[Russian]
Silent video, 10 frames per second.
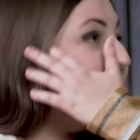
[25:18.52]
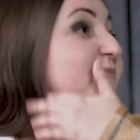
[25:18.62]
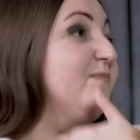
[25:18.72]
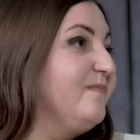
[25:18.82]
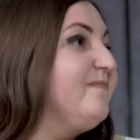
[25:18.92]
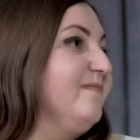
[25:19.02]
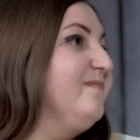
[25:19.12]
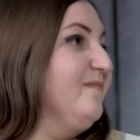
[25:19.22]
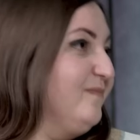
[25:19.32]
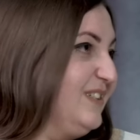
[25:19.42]
Не, ну,
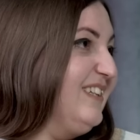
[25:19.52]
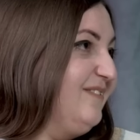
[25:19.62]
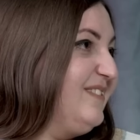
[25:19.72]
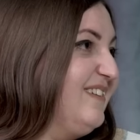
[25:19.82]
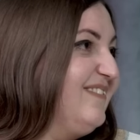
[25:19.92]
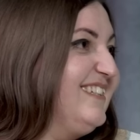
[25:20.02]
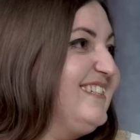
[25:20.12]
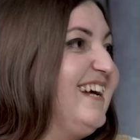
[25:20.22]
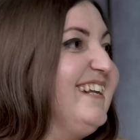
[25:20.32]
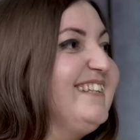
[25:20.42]
было в самом
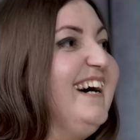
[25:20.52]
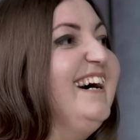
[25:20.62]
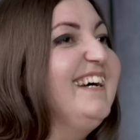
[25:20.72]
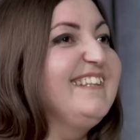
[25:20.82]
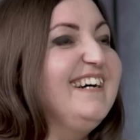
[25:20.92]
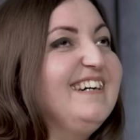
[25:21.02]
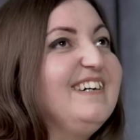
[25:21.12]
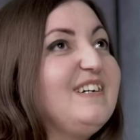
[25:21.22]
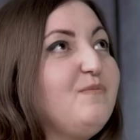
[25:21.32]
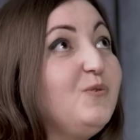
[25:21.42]
начале, да,
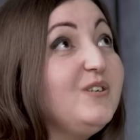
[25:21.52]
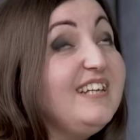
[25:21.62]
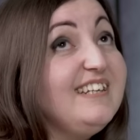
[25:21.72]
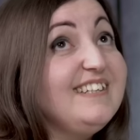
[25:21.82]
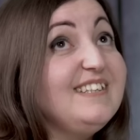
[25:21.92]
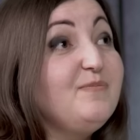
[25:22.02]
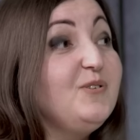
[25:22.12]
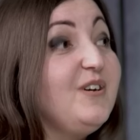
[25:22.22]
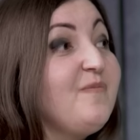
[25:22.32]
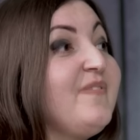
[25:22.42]
да, работали надо
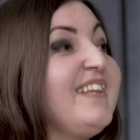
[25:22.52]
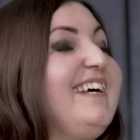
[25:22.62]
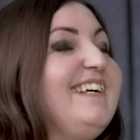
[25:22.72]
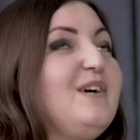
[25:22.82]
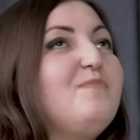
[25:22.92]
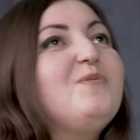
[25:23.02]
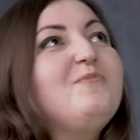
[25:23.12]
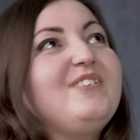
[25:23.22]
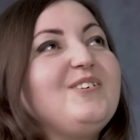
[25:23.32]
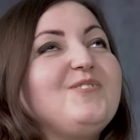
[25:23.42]
мной. И я
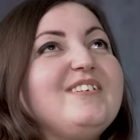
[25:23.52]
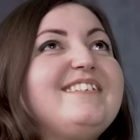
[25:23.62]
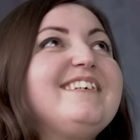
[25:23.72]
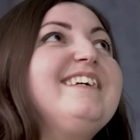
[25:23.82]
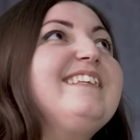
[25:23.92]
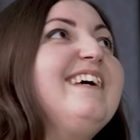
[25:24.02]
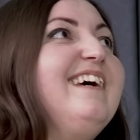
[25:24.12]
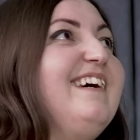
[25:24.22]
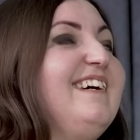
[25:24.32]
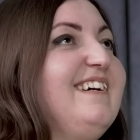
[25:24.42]
помню такой день,
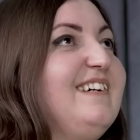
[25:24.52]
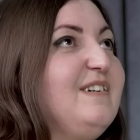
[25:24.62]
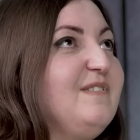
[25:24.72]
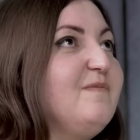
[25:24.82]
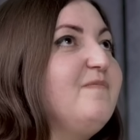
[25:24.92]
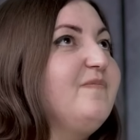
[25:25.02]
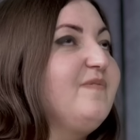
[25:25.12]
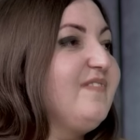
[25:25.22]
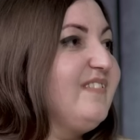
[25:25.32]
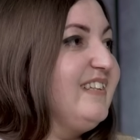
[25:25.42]
э,
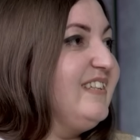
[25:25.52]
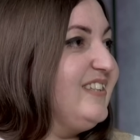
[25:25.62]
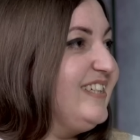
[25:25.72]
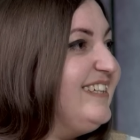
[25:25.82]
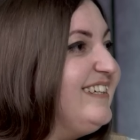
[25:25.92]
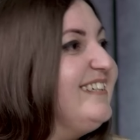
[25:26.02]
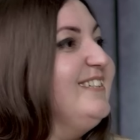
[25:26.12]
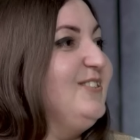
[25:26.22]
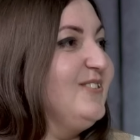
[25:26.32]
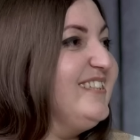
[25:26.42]
ты
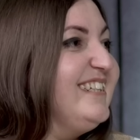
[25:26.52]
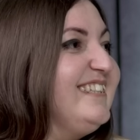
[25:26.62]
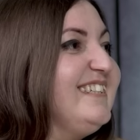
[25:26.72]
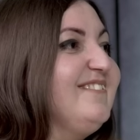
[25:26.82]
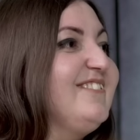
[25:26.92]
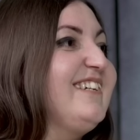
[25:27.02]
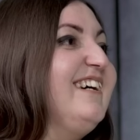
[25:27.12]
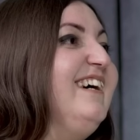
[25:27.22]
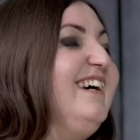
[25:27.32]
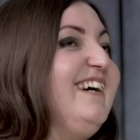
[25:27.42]
и еще одна
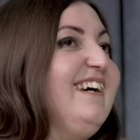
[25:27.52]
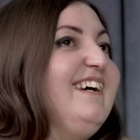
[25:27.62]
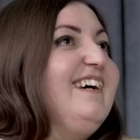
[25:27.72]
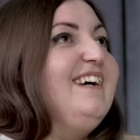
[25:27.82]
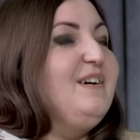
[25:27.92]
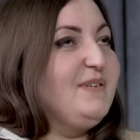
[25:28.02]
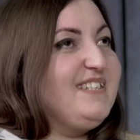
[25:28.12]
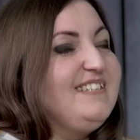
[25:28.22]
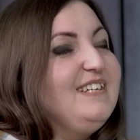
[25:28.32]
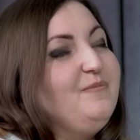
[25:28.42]
девушка,
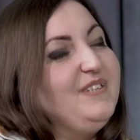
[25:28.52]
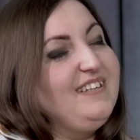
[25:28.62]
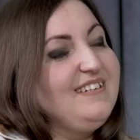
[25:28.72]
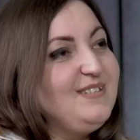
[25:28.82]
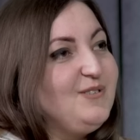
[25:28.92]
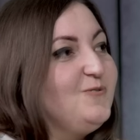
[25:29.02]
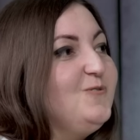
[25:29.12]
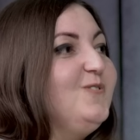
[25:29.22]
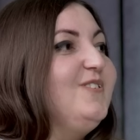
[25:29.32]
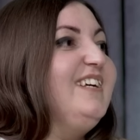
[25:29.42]
Посадили меня на
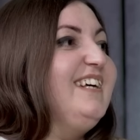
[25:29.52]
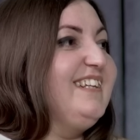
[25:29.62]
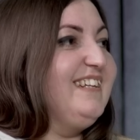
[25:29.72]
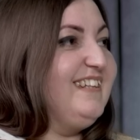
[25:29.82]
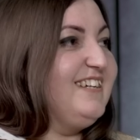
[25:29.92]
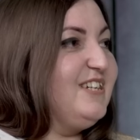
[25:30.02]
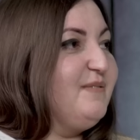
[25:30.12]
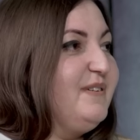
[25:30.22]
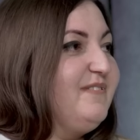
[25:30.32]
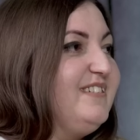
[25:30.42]
стул, э,
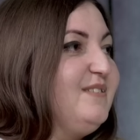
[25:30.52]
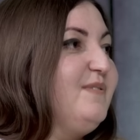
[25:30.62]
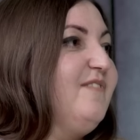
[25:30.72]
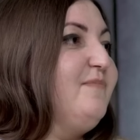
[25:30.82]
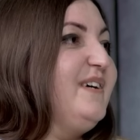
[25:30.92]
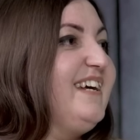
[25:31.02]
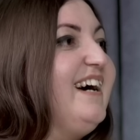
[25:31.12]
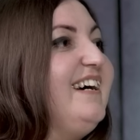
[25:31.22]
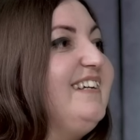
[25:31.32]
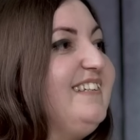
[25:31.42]
начали приводить меня в
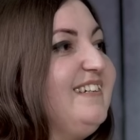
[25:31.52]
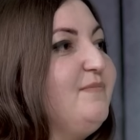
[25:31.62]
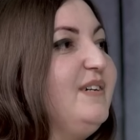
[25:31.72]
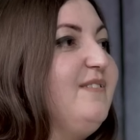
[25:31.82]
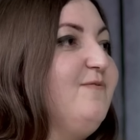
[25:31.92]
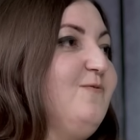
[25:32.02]
порядок, мои